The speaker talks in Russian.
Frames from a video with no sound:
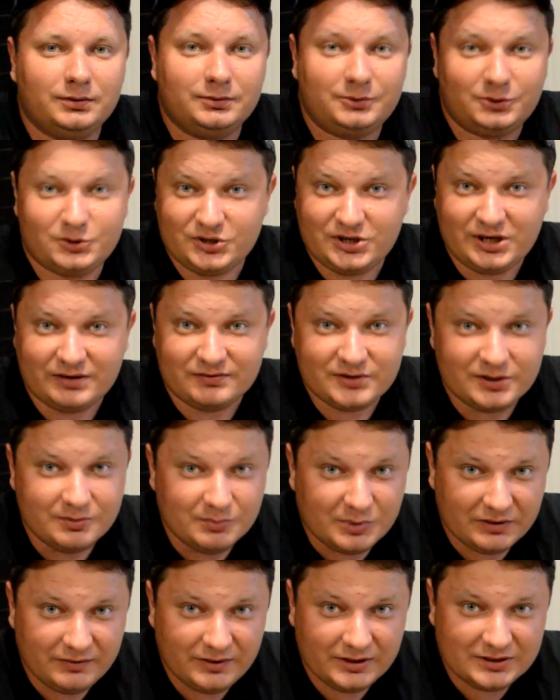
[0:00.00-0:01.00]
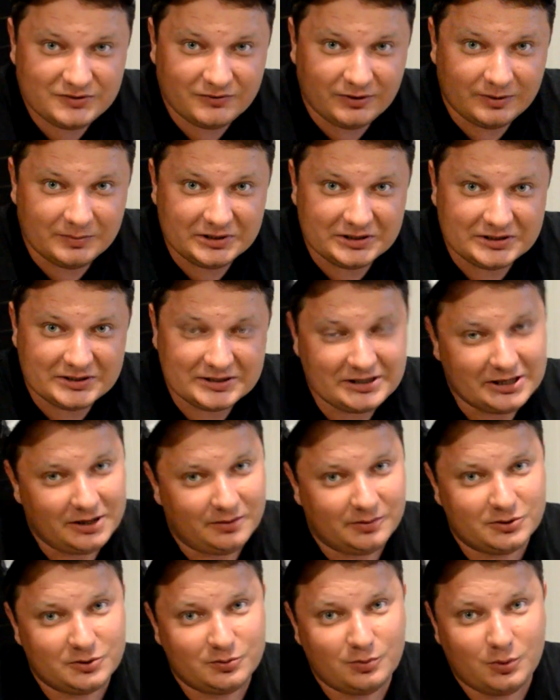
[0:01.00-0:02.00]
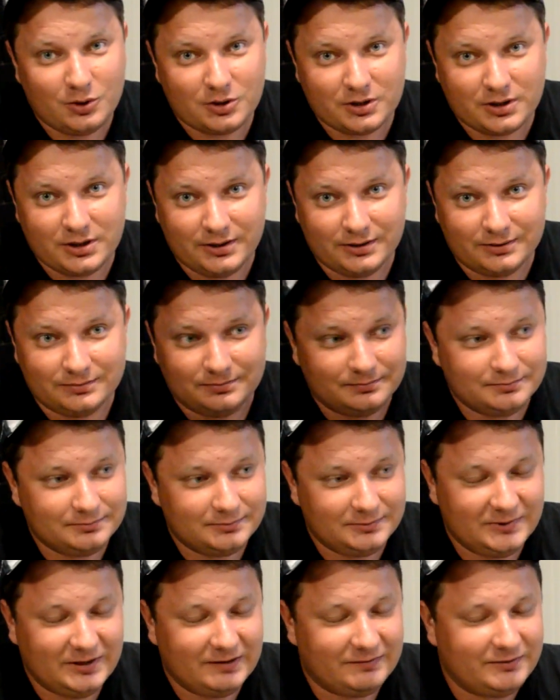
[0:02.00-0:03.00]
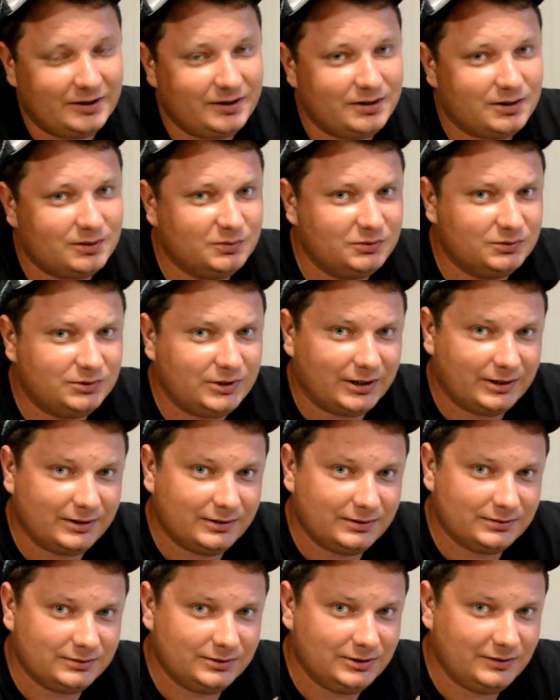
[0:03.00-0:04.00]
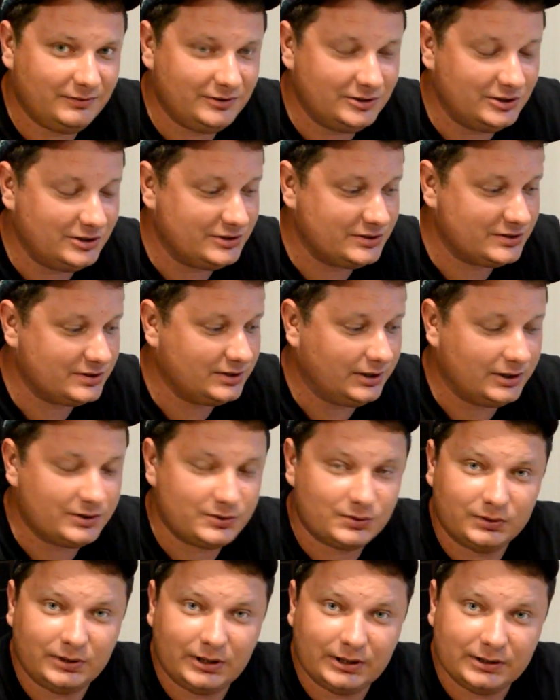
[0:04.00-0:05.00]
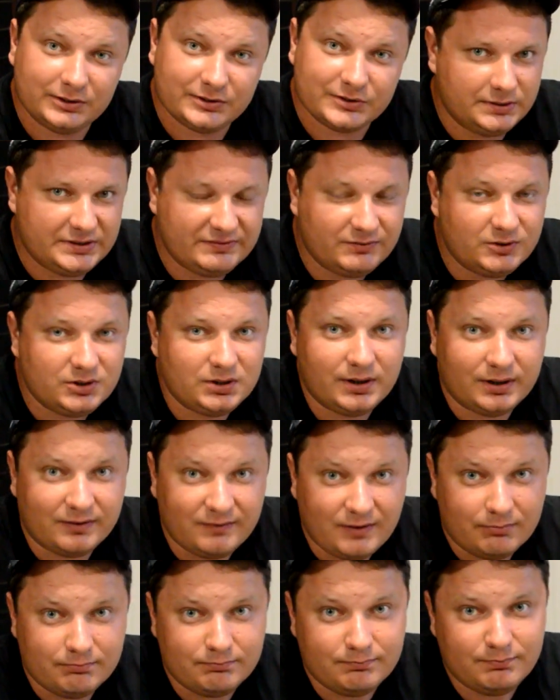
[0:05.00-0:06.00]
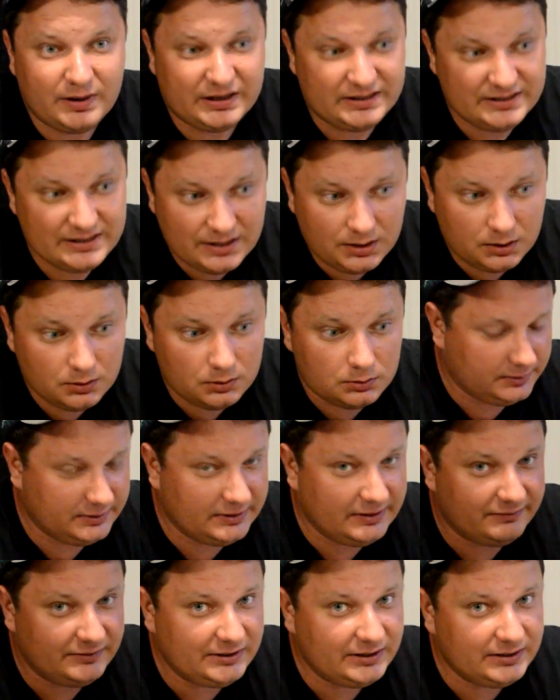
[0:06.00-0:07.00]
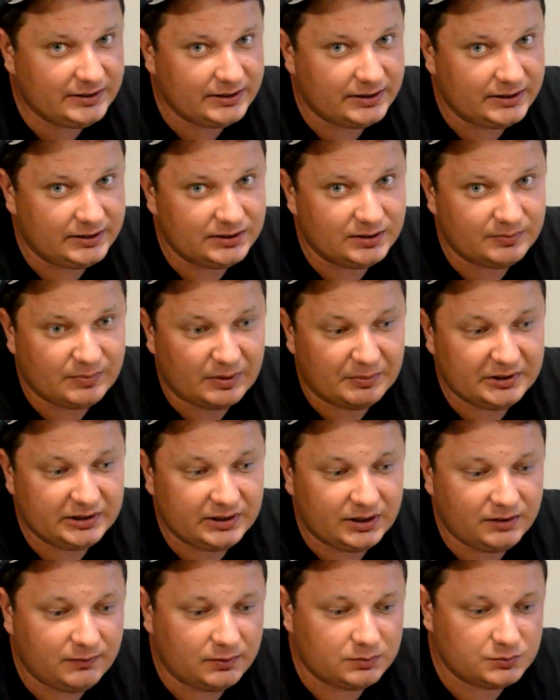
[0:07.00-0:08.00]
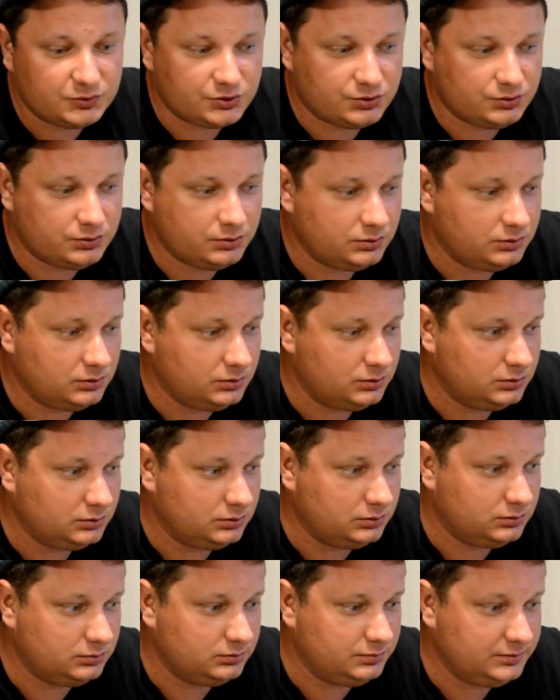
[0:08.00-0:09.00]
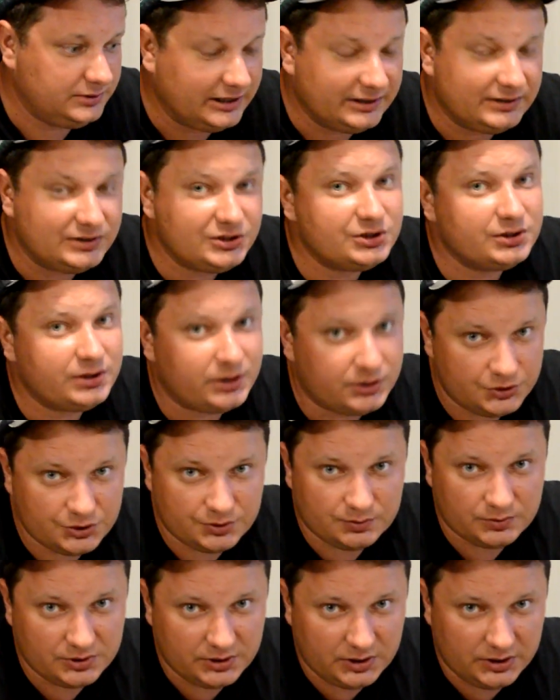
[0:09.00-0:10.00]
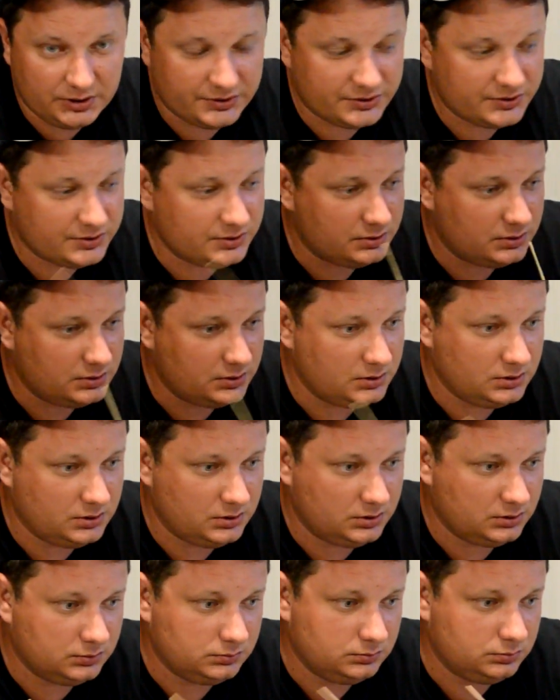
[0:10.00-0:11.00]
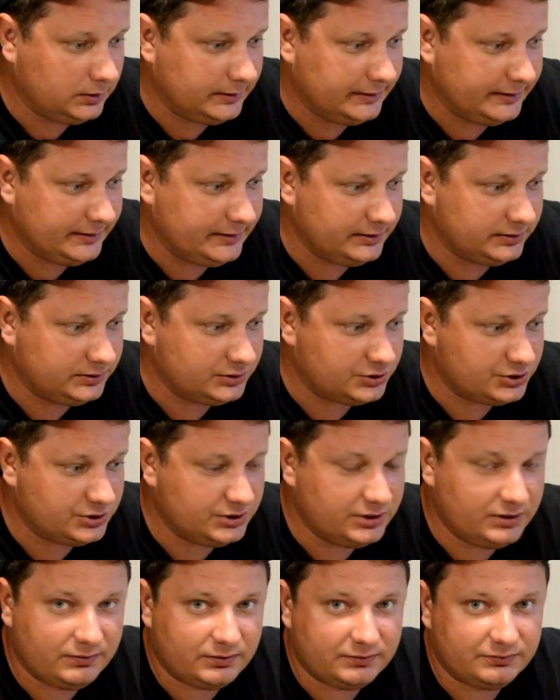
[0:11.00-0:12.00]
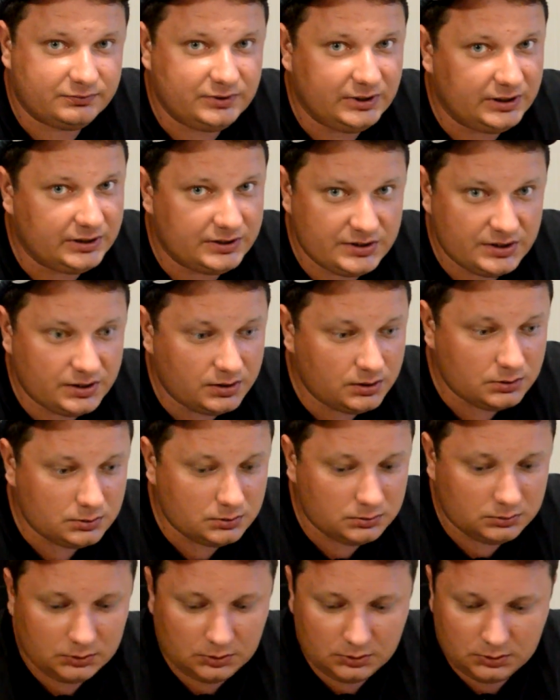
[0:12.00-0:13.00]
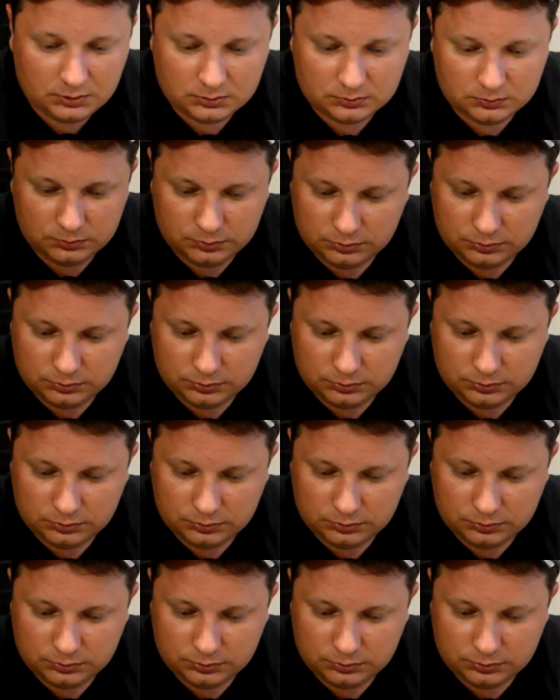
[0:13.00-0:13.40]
Друзья, всем привет, с вами Схема Сборки. Давненько мы так не виделись с глазу на глаз. Сегодня я к вам по делу. Давненько я не напоминал вам, что я начинающий моделист и каких-то шедевров не делаю, но